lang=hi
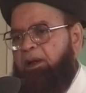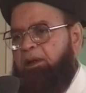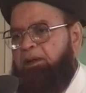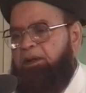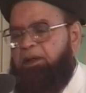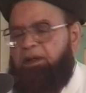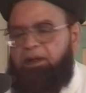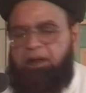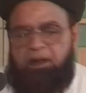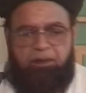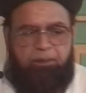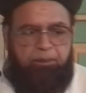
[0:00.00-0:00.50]

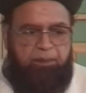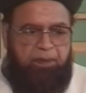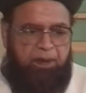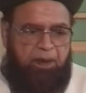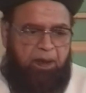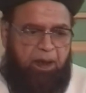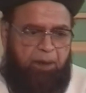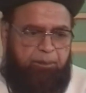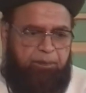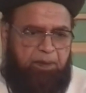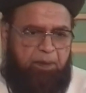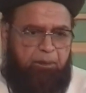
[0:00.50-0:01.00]
नीयत में
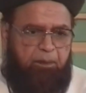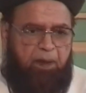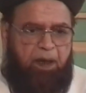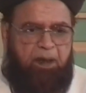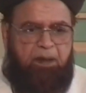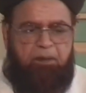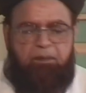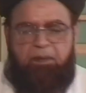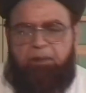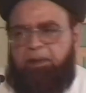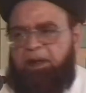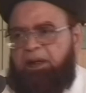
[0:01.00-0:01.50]
आपके
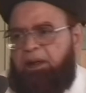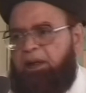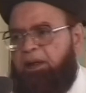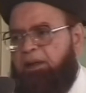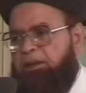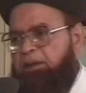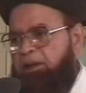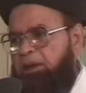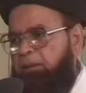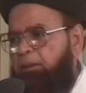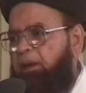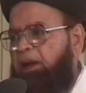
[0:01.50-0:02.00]
माल में बरकत
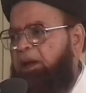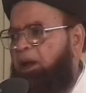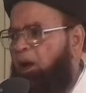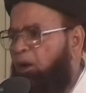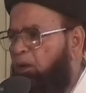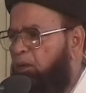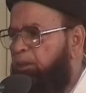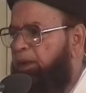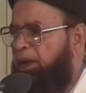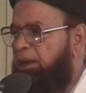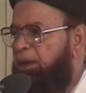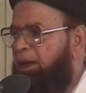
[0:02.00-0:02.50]
दे
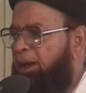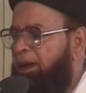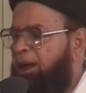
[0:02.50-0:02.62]
बनाओ भाई